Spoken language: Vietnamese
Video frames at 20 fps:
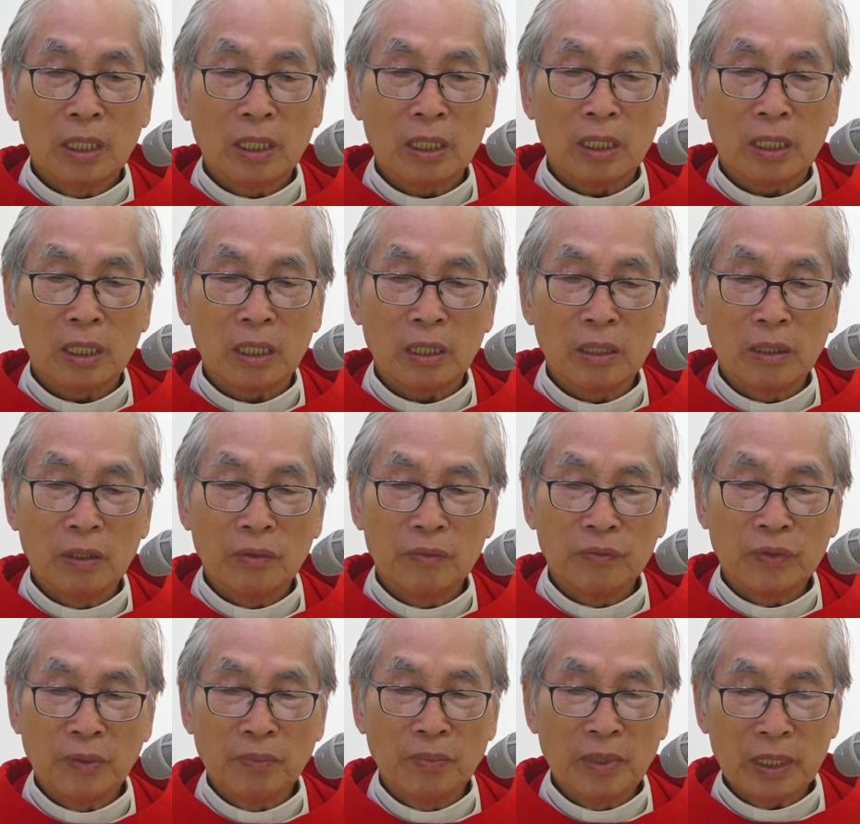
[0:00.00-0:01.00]
à,
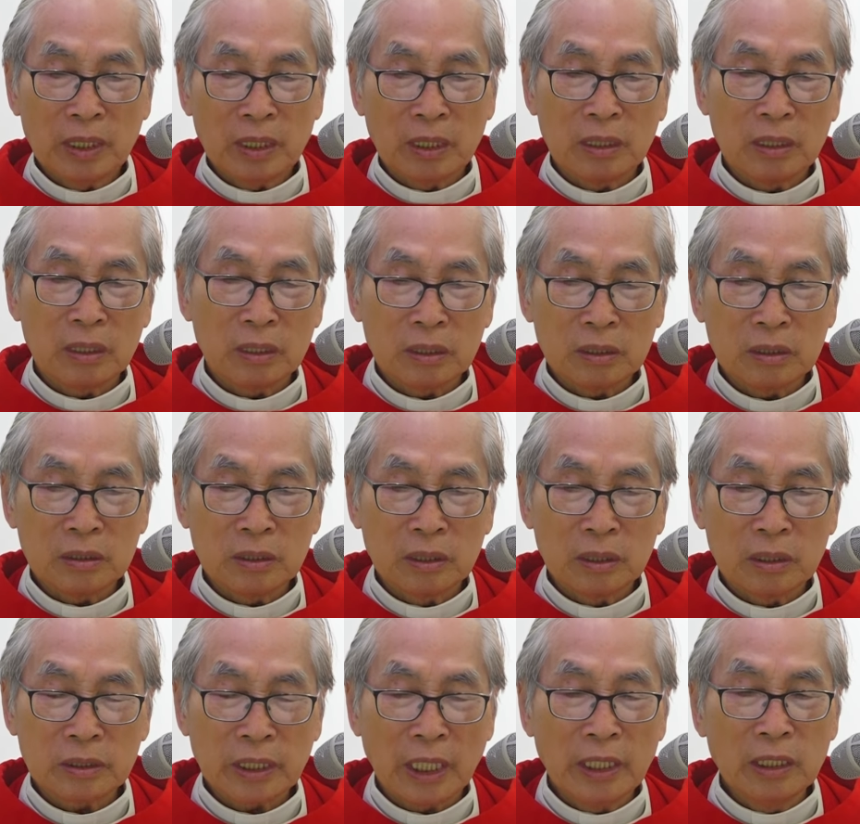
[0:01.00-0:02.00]
vì mình ừ,
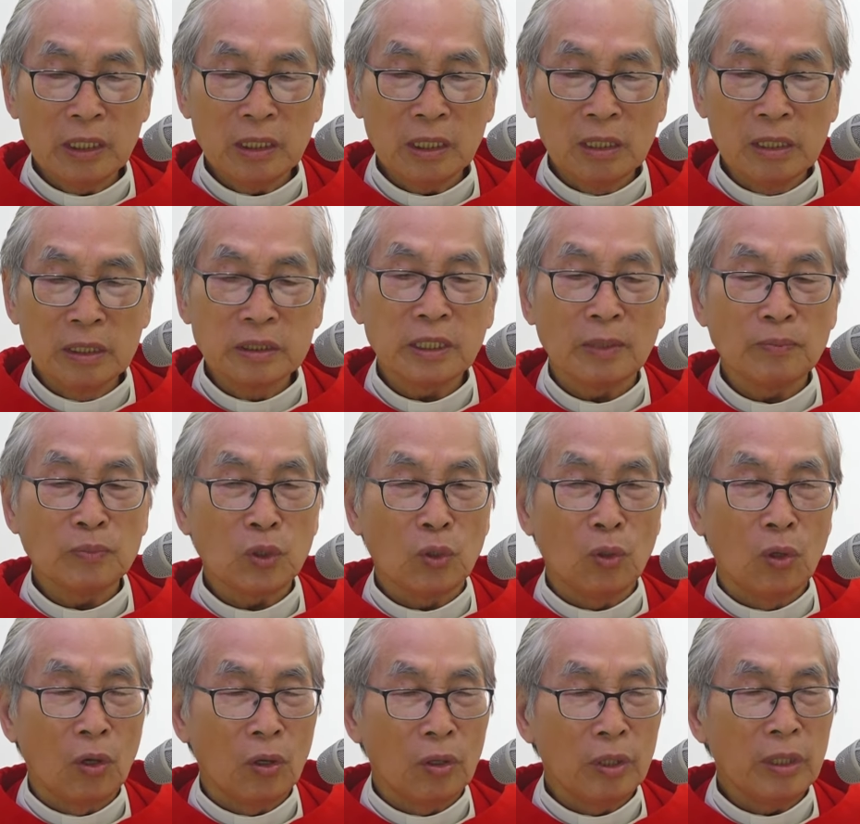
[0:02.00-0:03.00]
thấy lương tâm
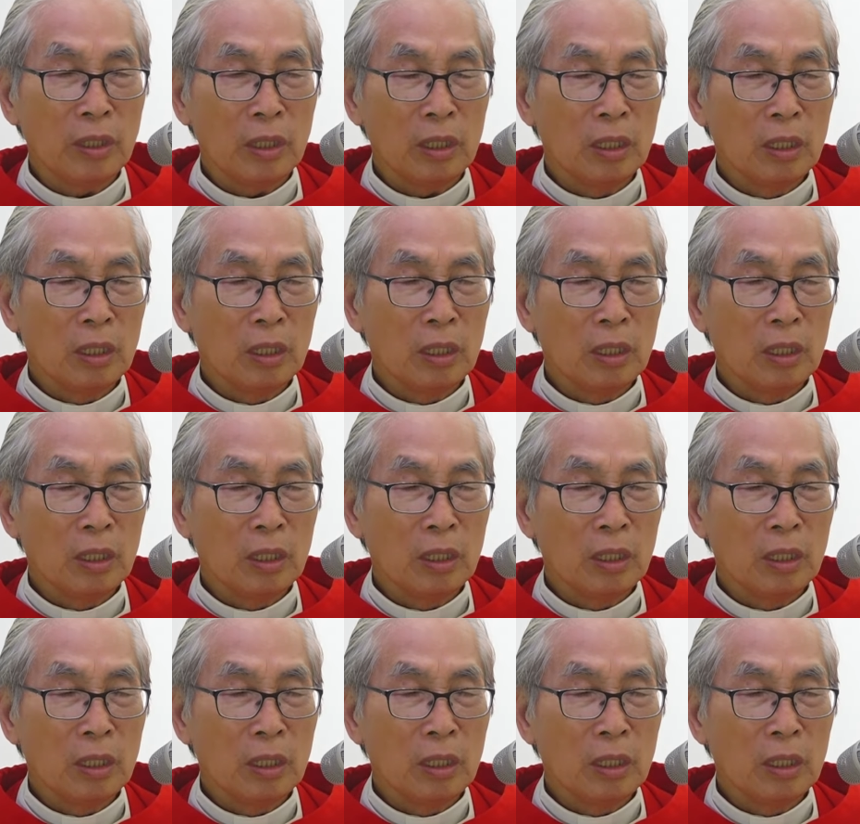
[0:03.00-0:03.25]
tội lỗi